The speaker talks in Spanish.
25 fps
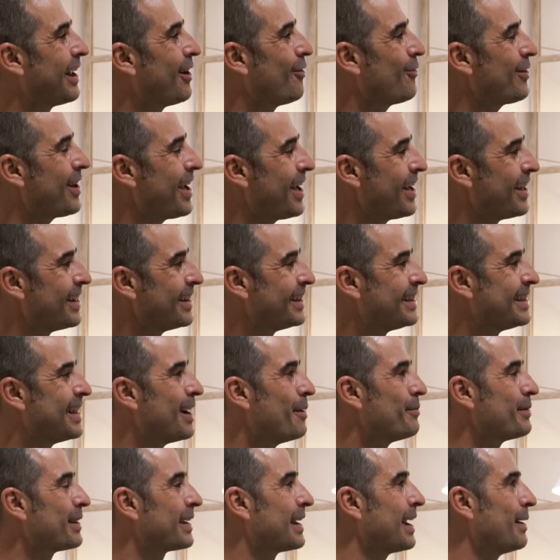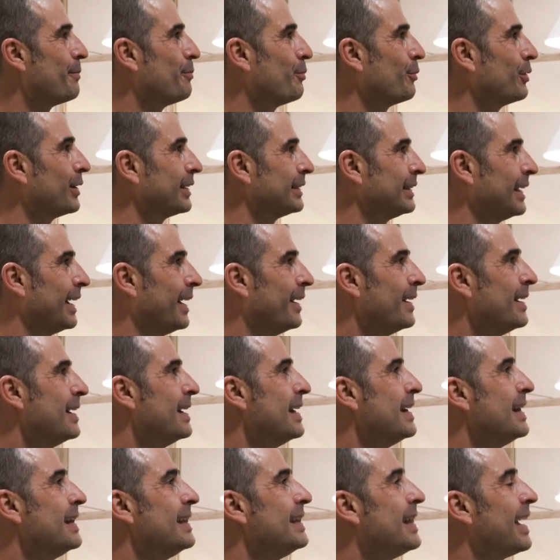la hora de abrir la puerta.
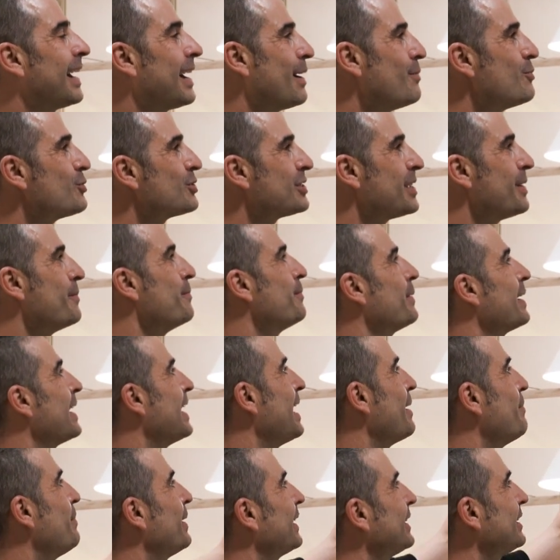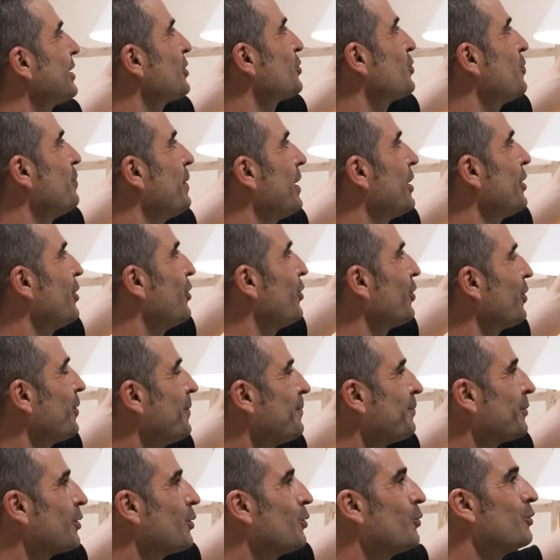Dejamos siempre en la parte superior
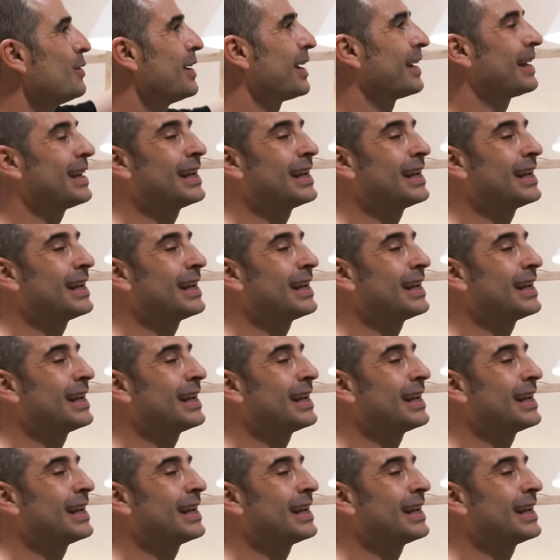unas